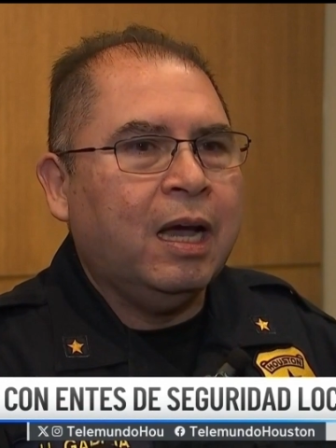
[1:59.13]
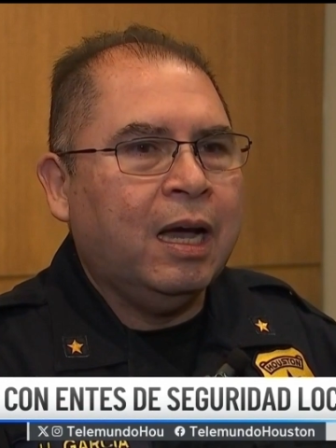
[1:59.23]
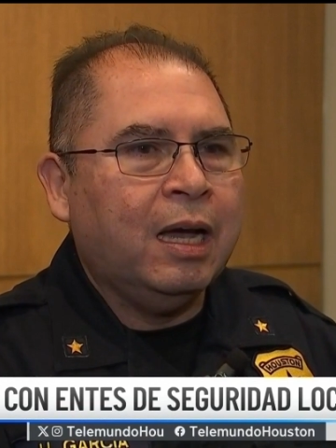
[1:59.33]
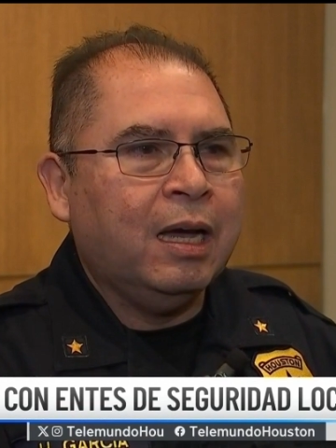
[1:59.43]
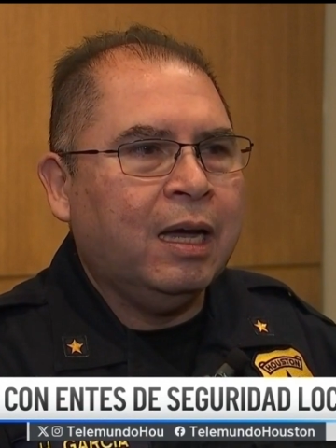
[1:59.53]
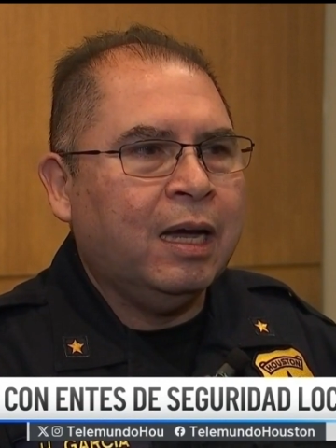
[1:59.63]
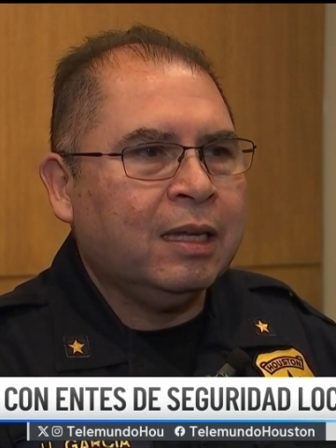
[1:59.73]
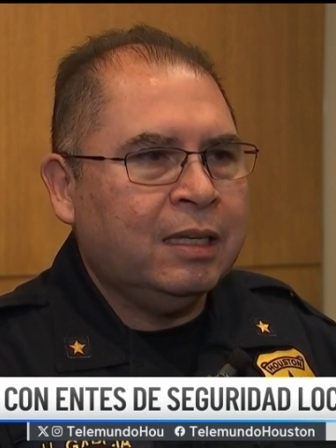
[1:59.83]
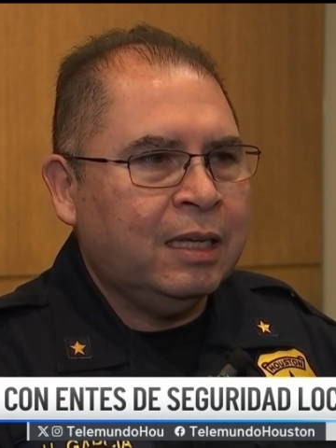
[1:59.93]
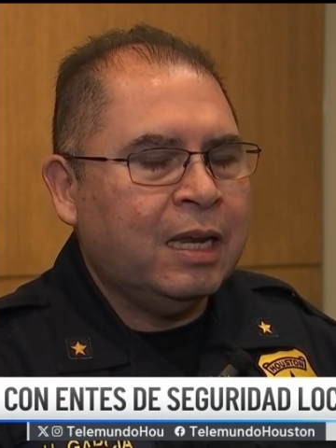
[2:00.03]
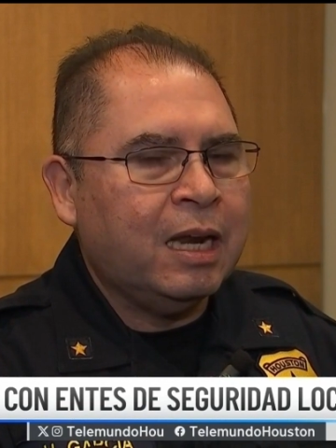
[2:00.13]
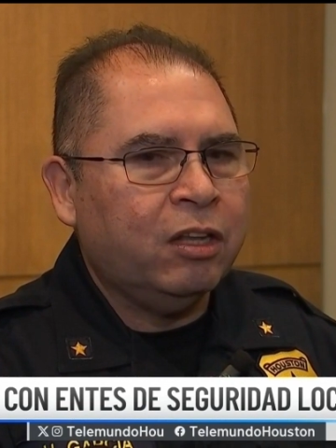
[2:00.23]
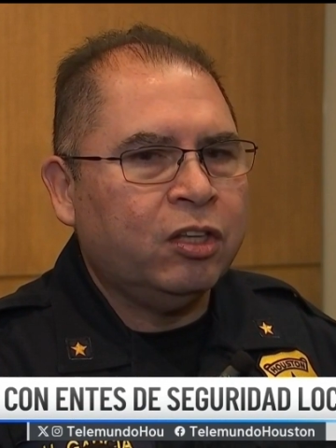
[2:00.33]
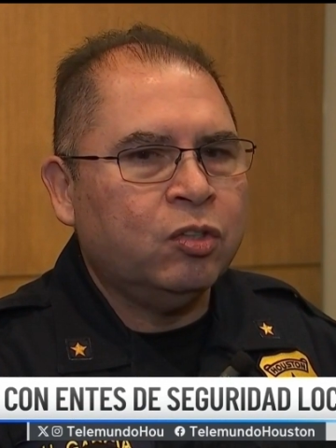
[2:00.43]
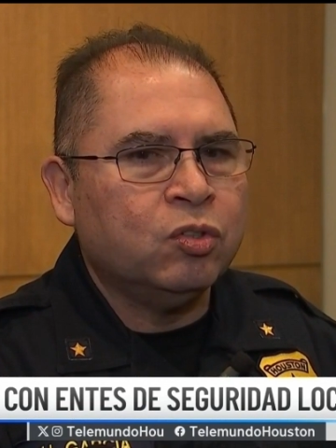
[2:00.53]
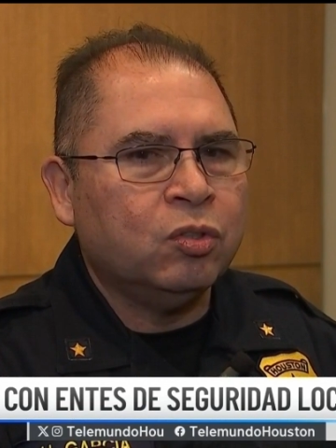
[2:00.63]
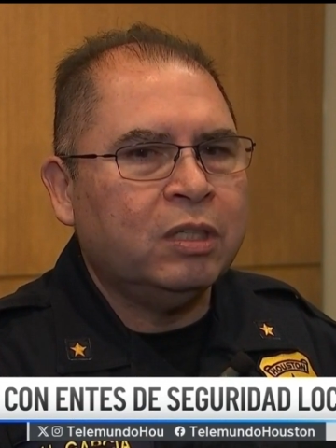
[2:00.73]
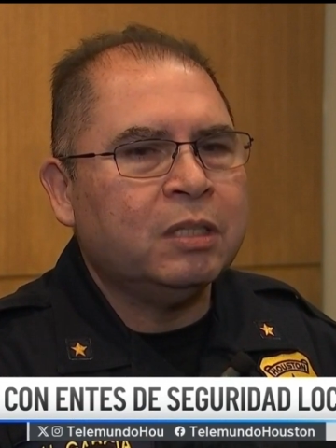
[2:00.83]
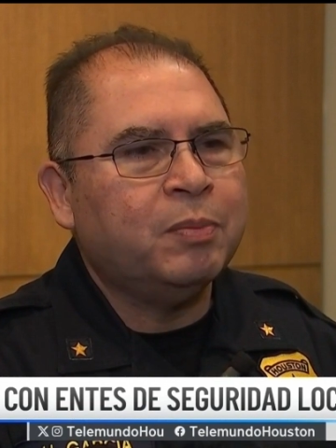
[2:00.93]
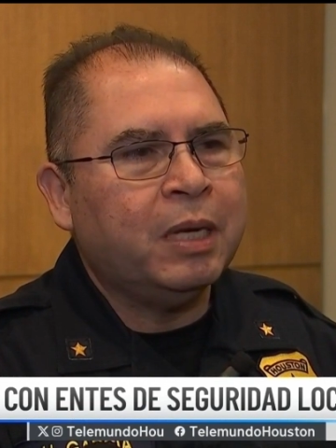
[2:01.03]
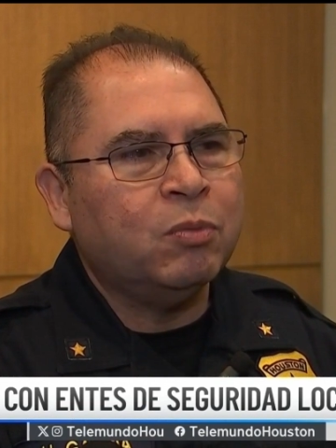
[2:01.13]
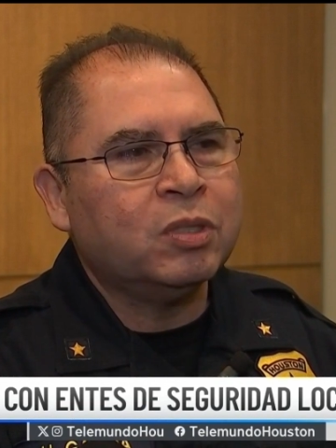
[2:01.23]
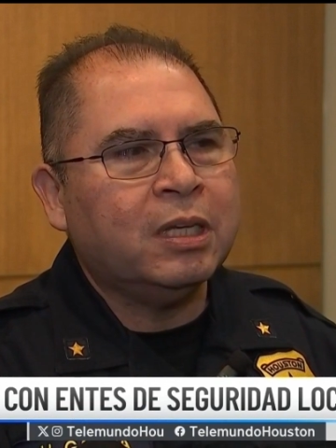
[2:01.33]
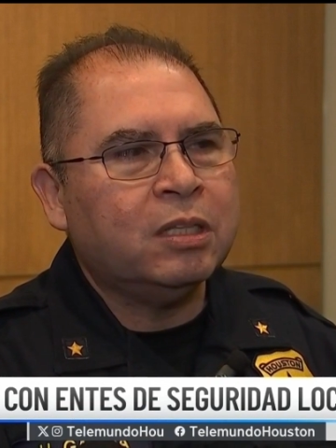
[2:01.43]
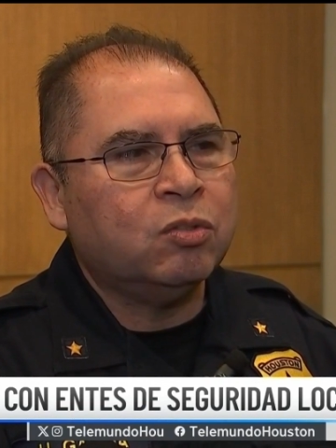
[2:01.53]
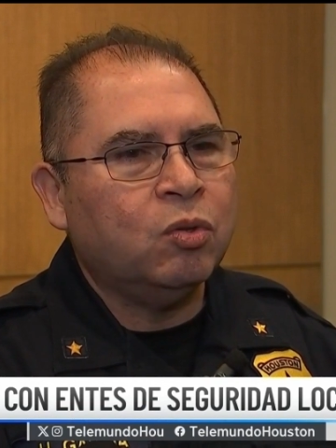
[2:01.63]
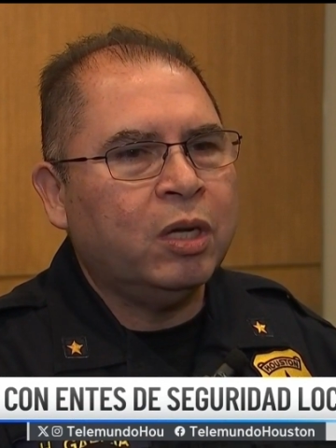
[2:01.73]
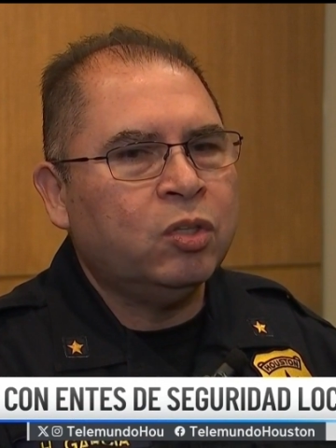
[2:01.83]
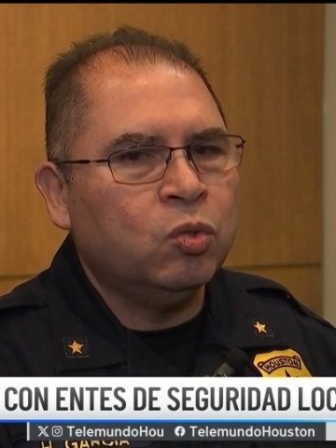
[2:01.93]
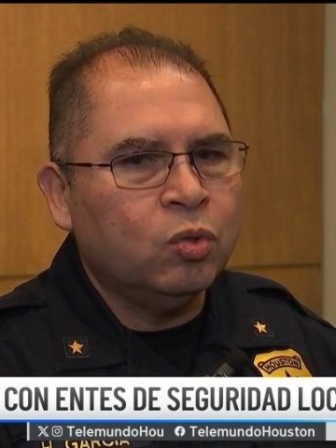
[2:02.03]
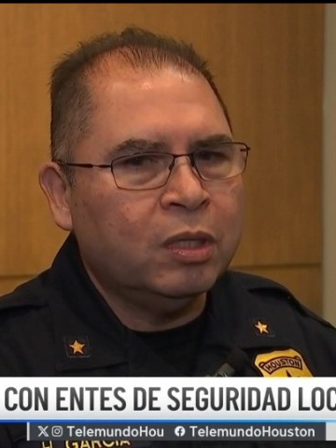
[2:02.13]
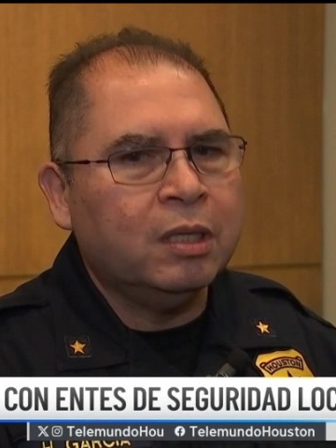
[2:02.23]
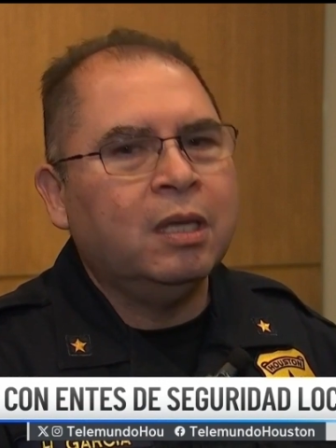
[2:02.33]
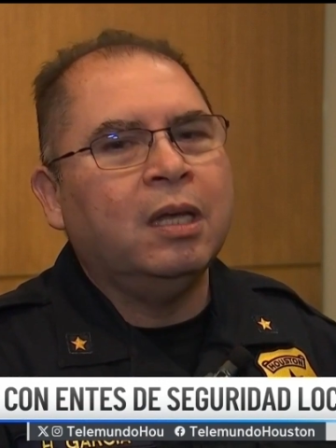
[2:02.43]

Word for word: aquí en el área de Houston y esperamos que eso ayude